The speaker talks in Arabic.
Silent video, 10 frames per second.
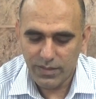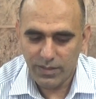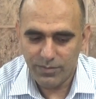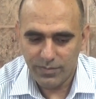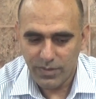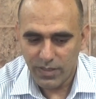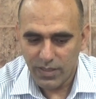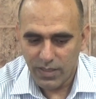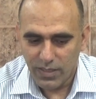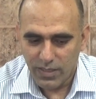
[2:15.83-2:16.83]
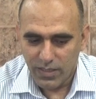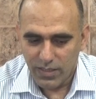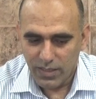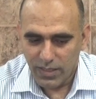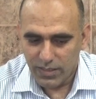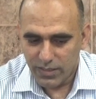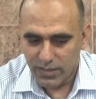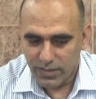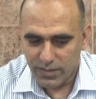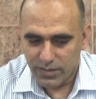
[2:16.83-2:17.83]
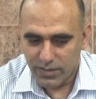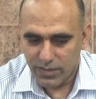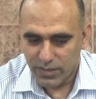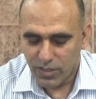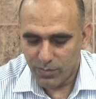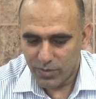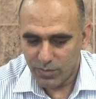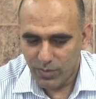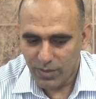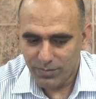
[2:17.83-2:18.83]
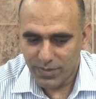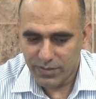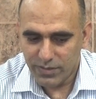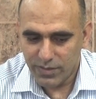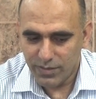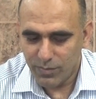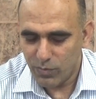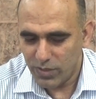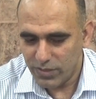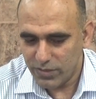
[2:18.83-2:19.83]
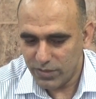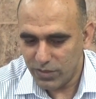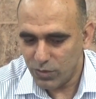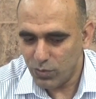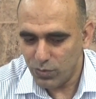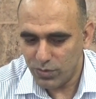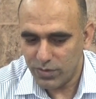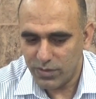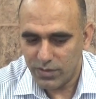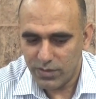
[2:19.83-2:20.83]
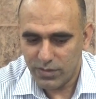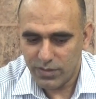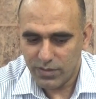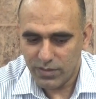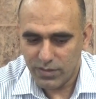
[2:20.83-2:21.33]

نعم أنا آه، كامران محمد آه، مواليد آه، خور نعم